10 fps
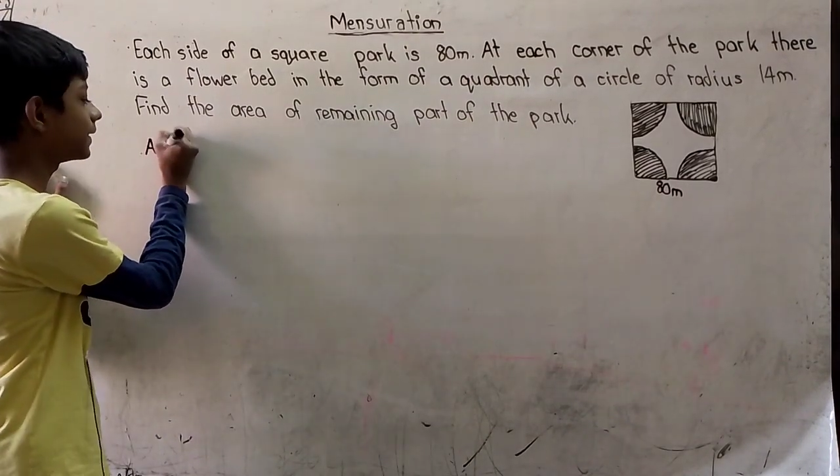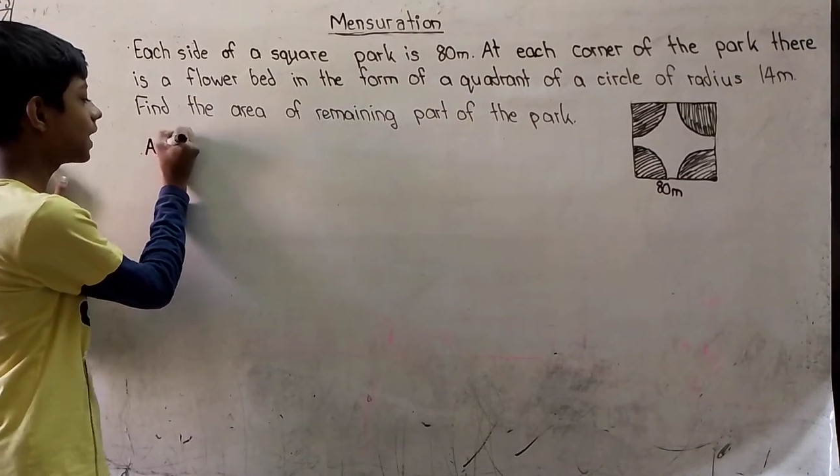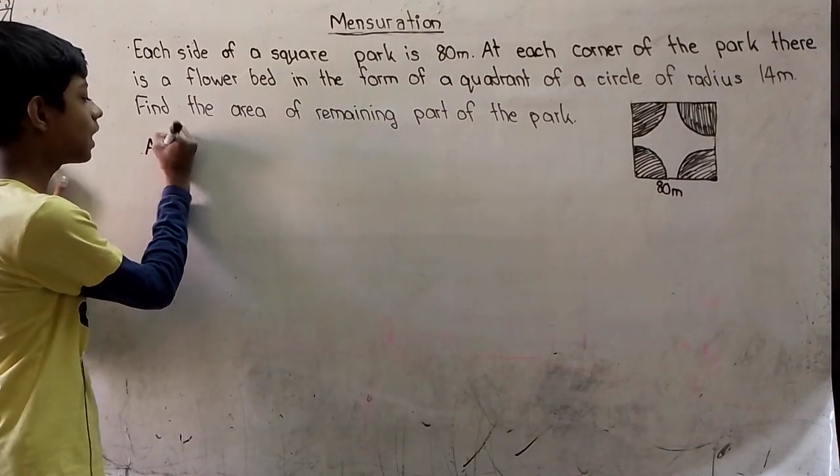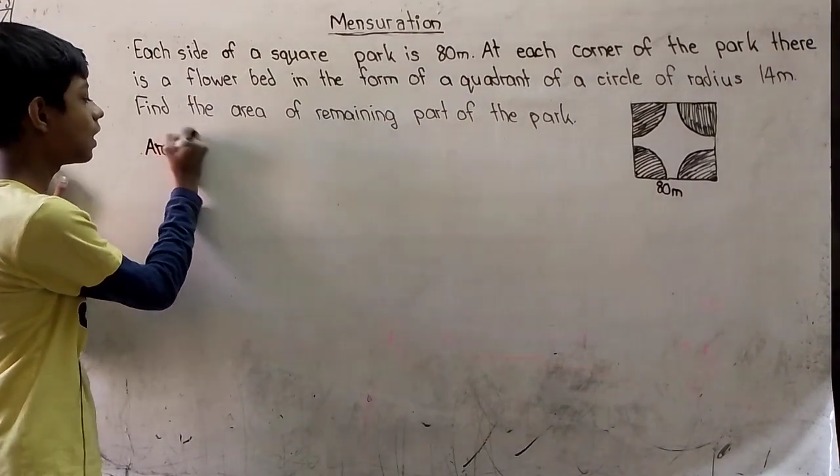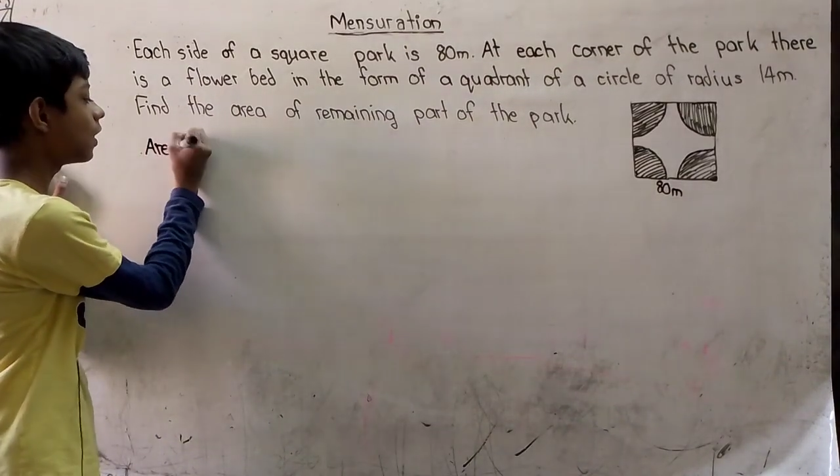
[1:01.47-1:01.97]

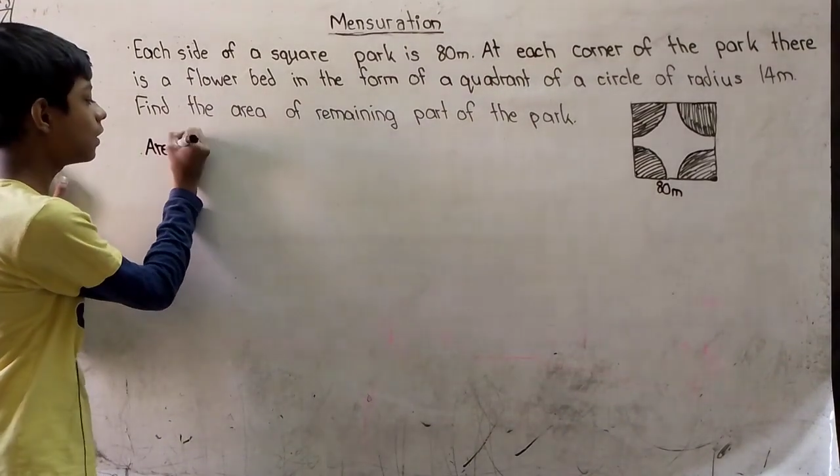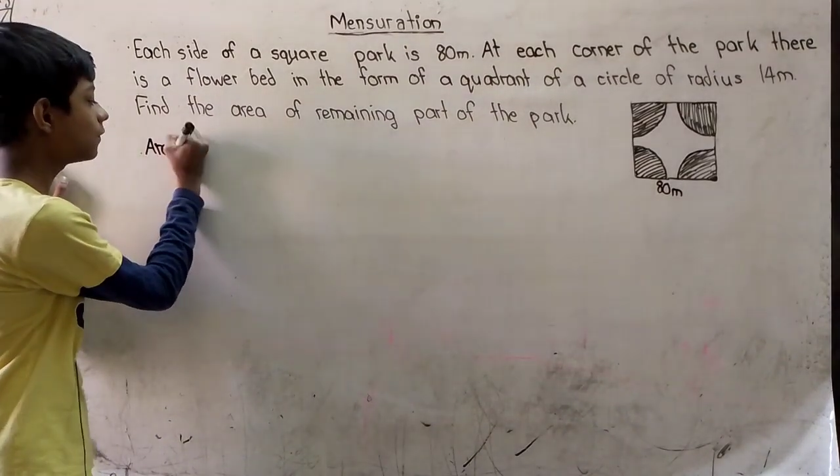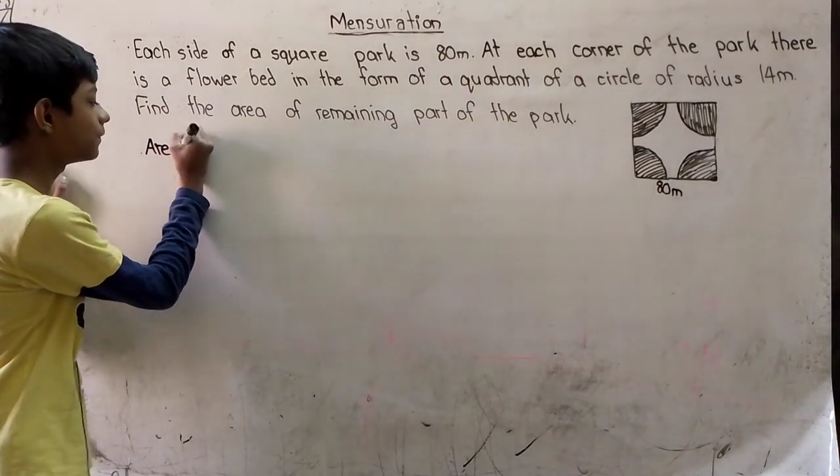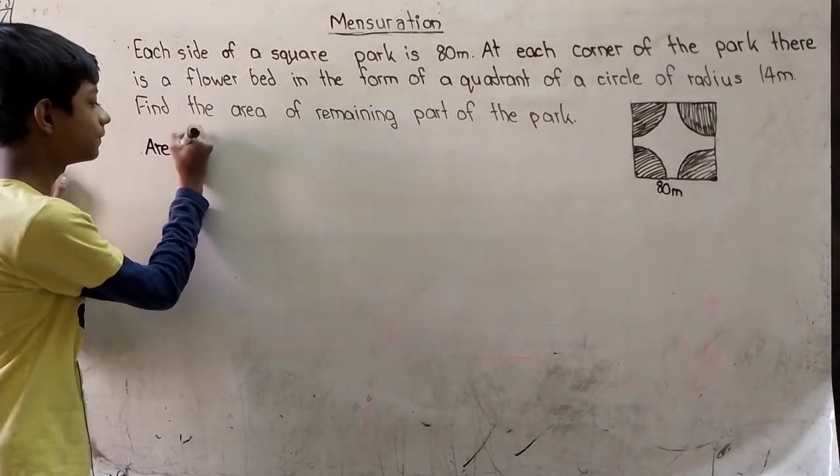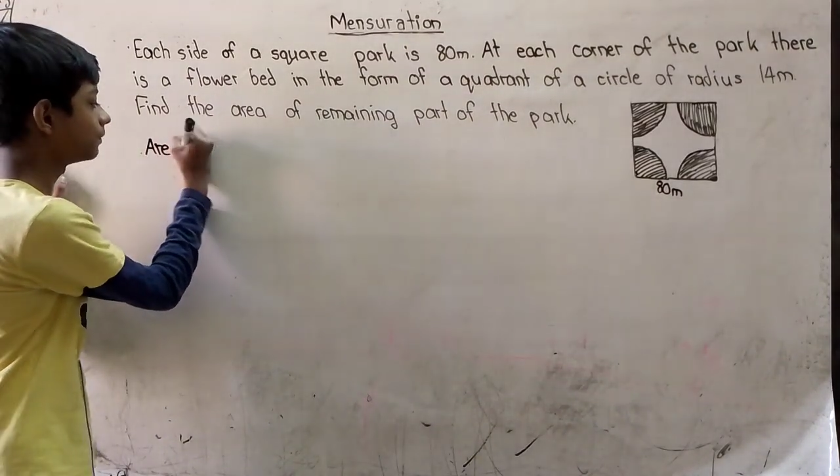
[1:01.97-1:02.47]
एरिया
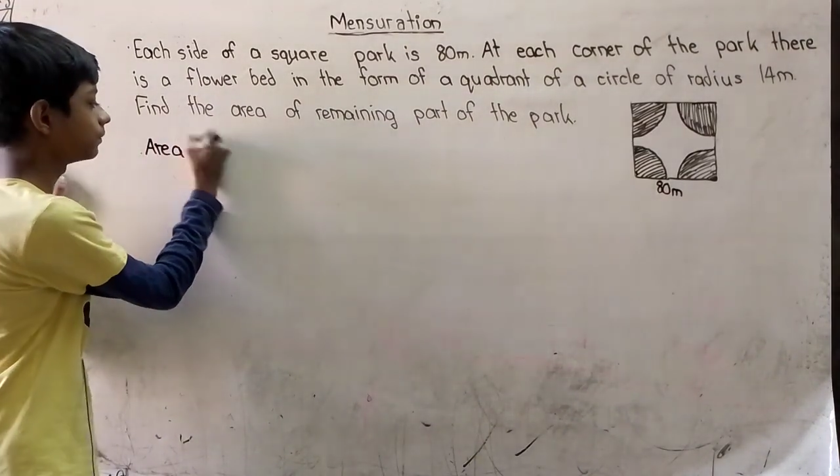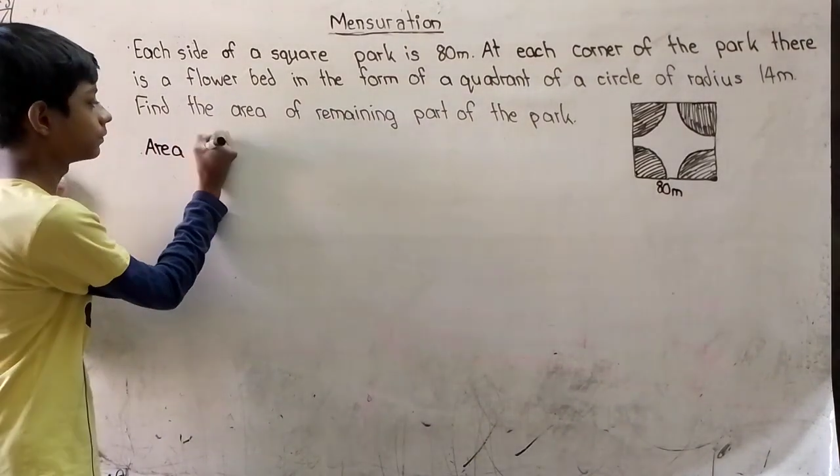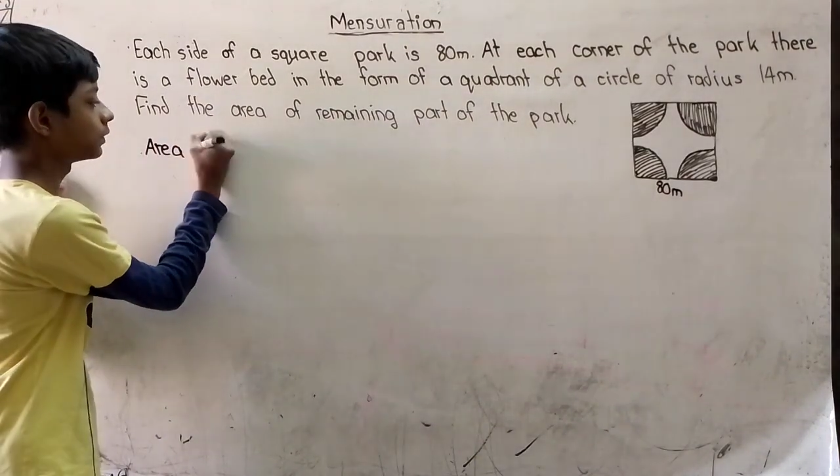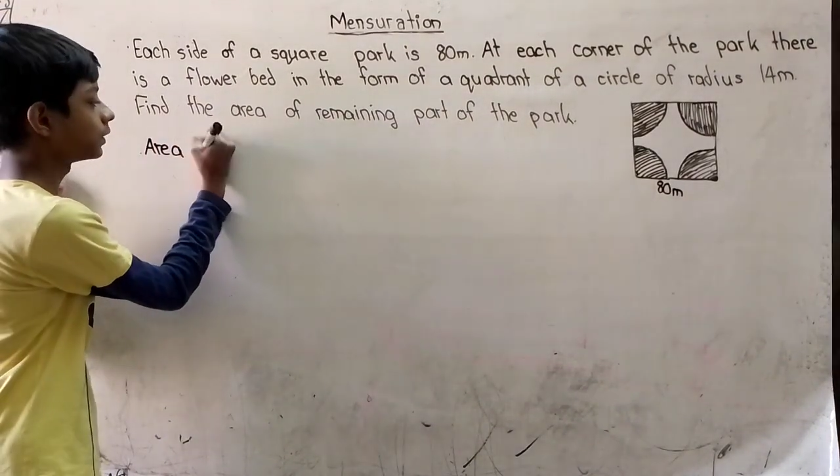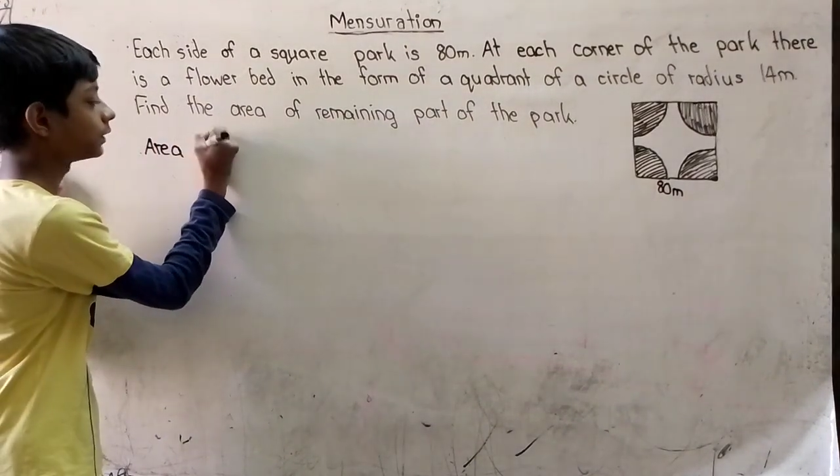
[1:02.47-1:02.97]
ऑफ
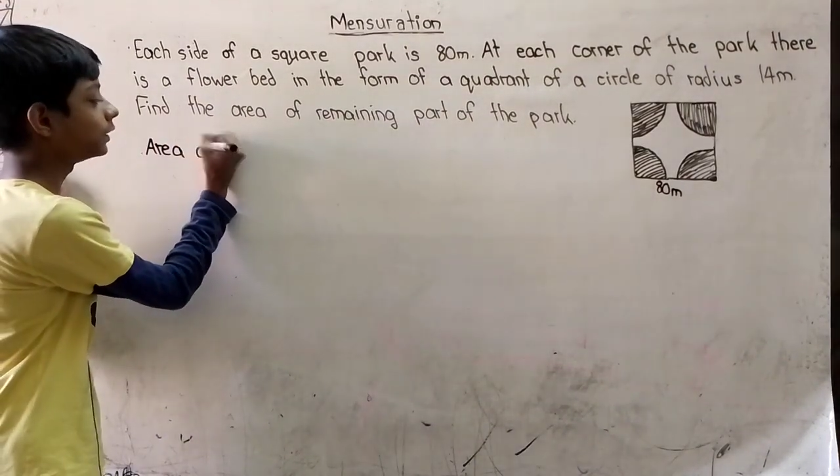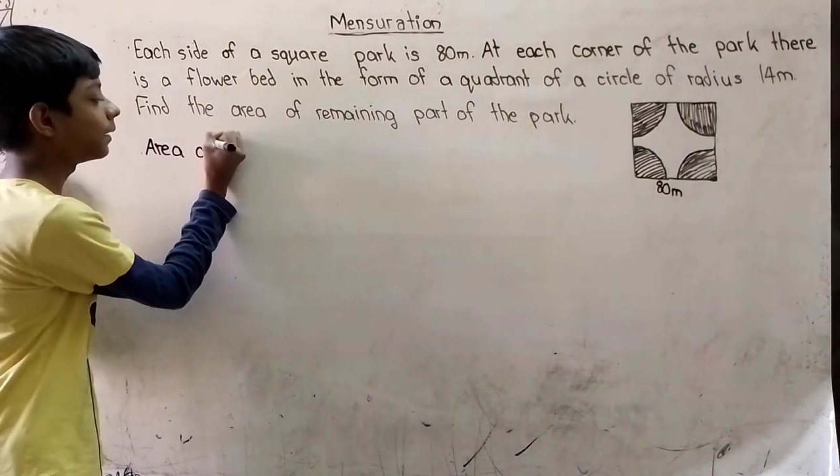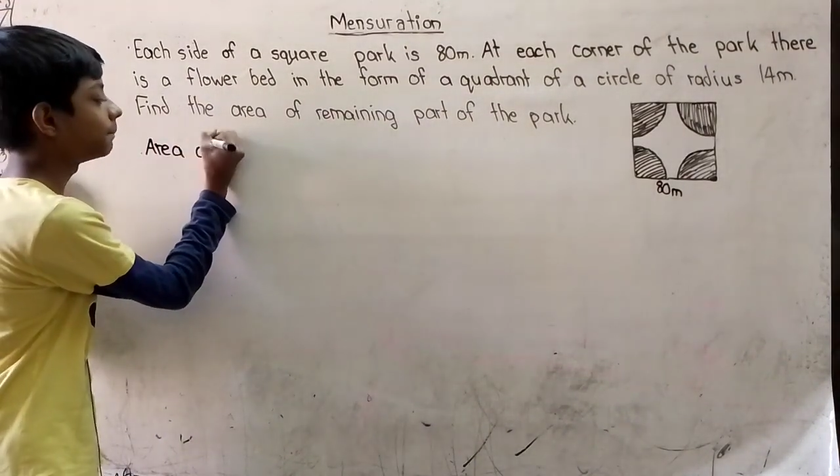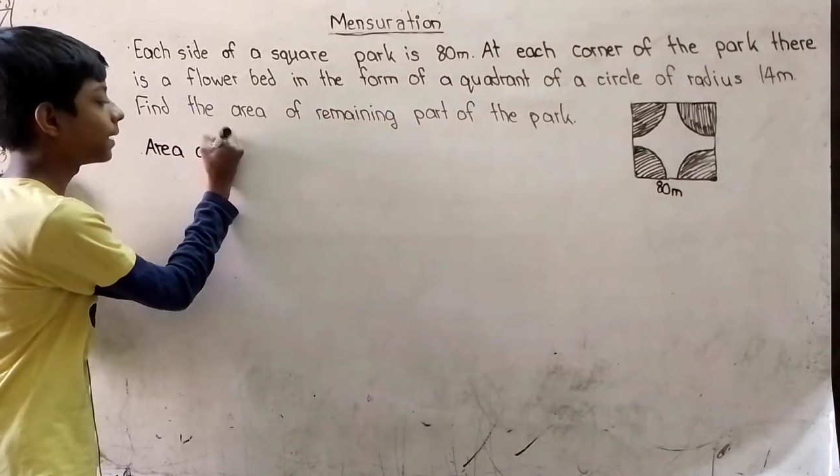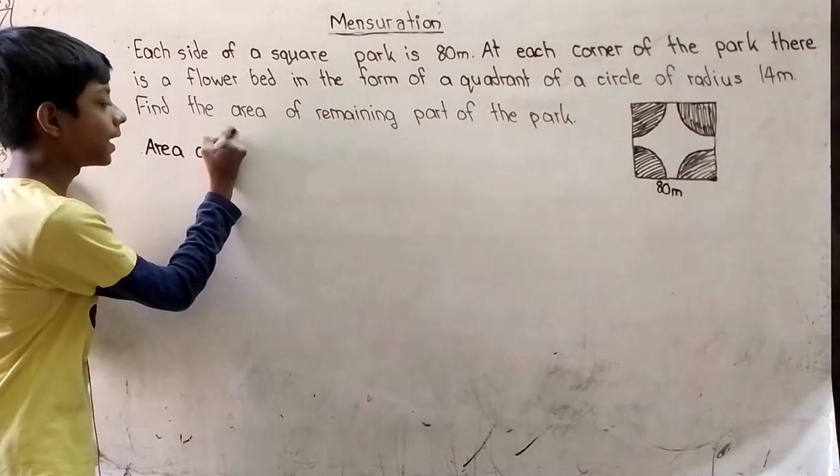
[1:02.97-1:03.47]

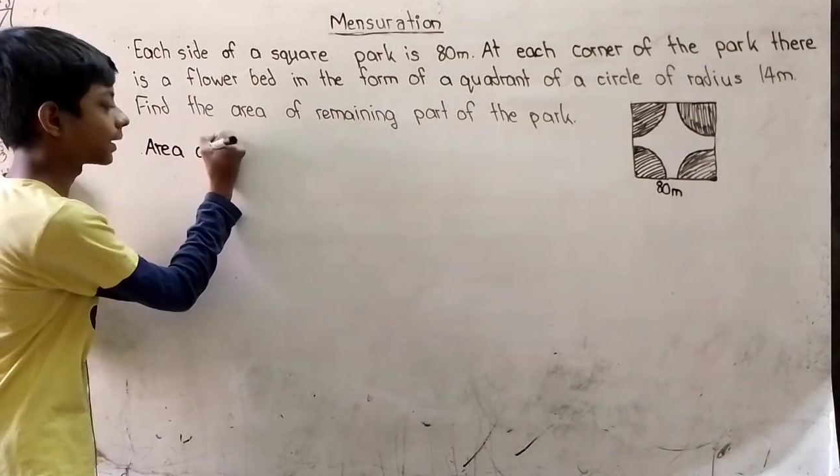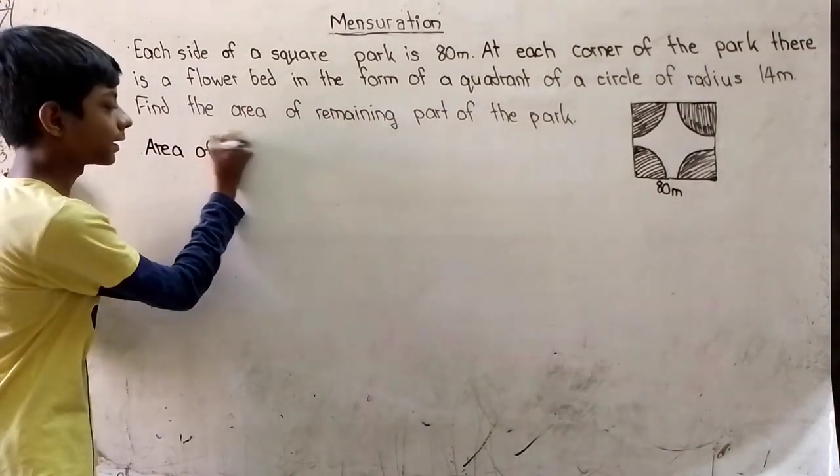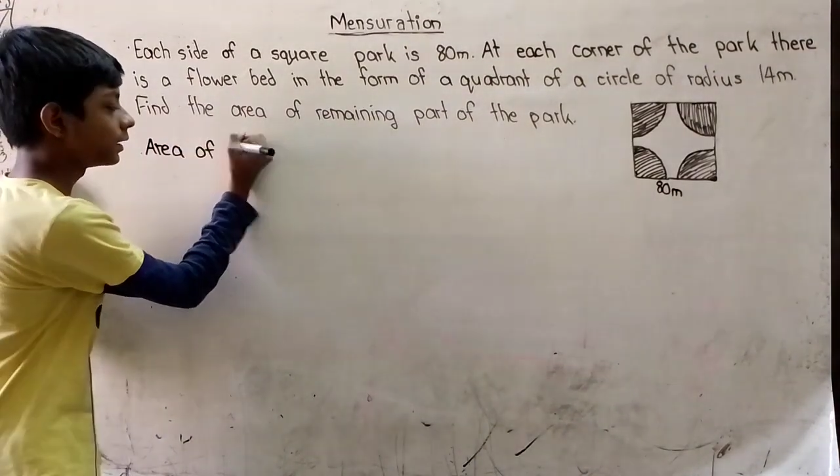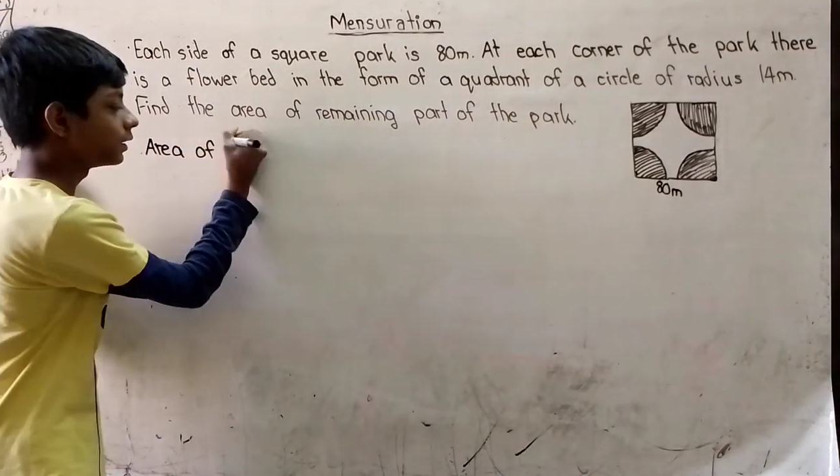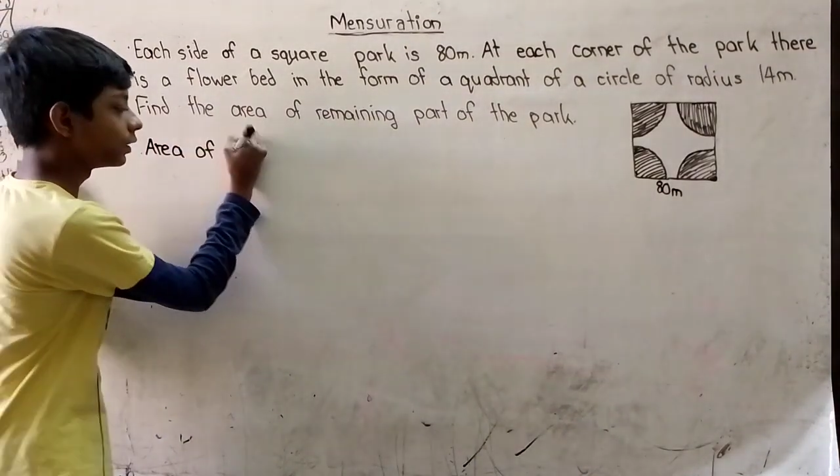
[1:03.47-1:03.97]
द पार्क
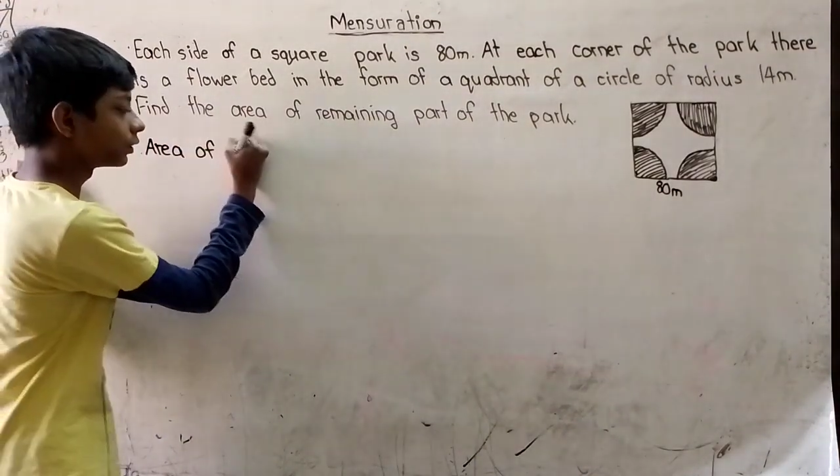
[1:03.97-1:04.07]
